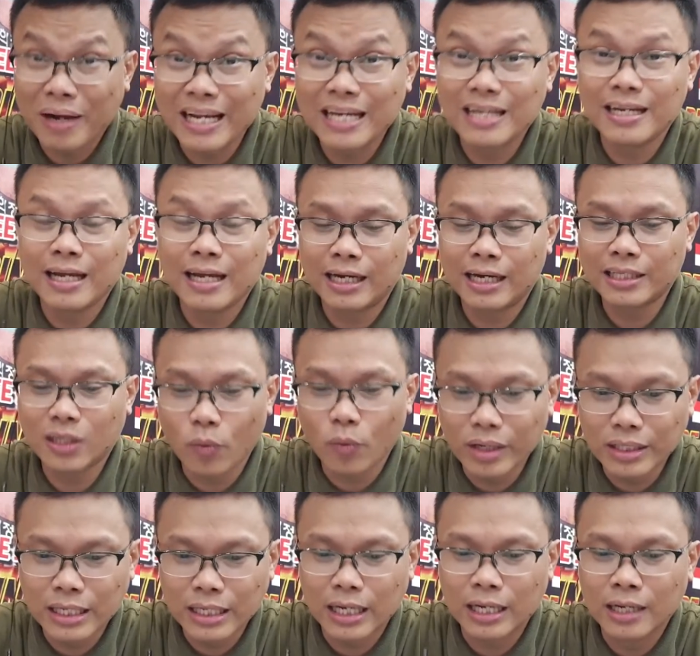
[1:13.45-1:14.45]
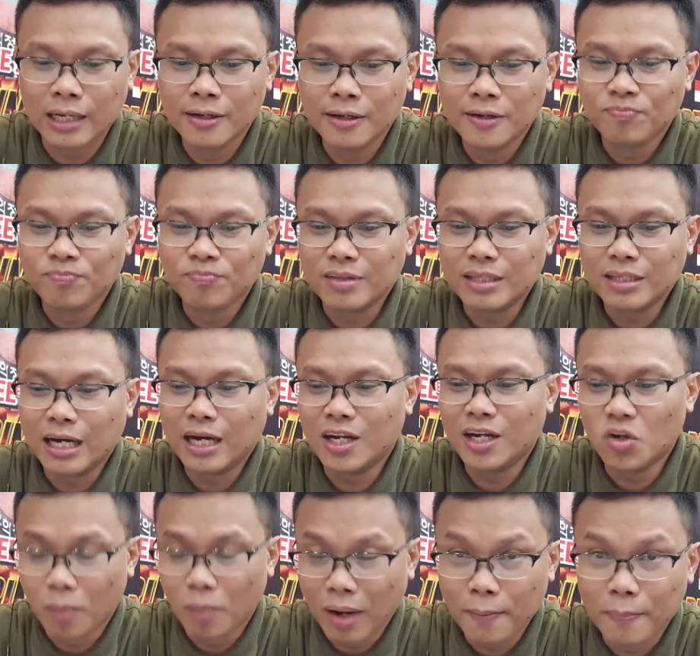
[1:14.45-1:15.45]
rin ng katawan niya na
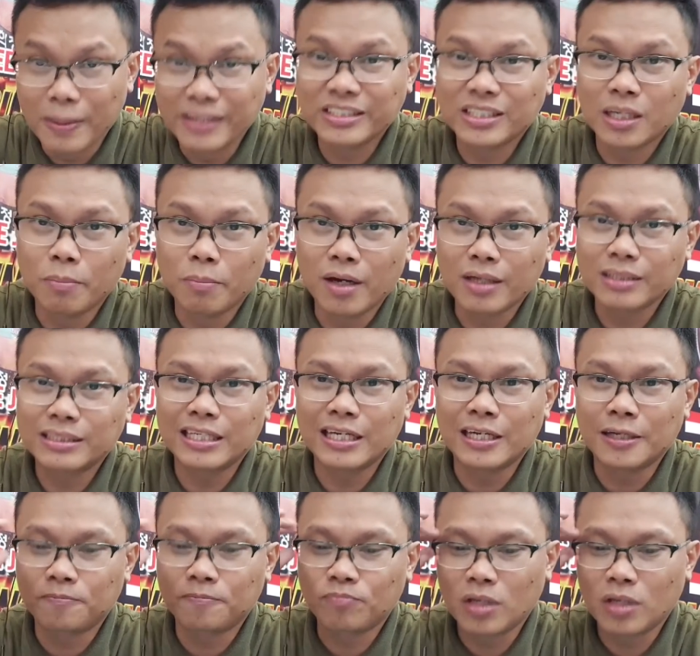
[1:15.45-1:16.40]
lumaban sa boxing.